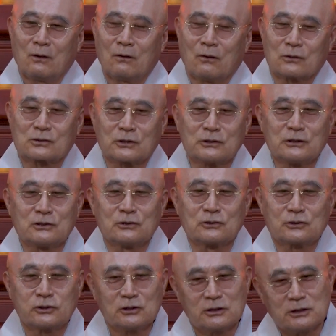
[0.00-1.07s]
어떤 이는
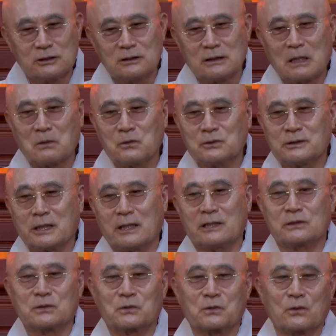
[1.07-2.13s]
승진을 하고
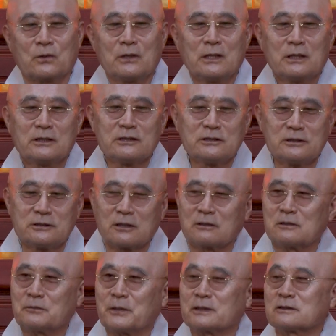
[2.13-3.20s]
사회적으로
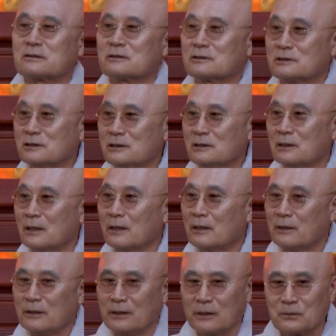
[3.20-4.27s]
인정을 받는 것이
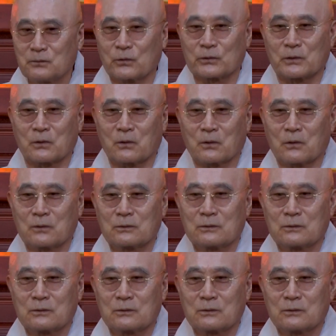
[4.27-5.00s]
행복이고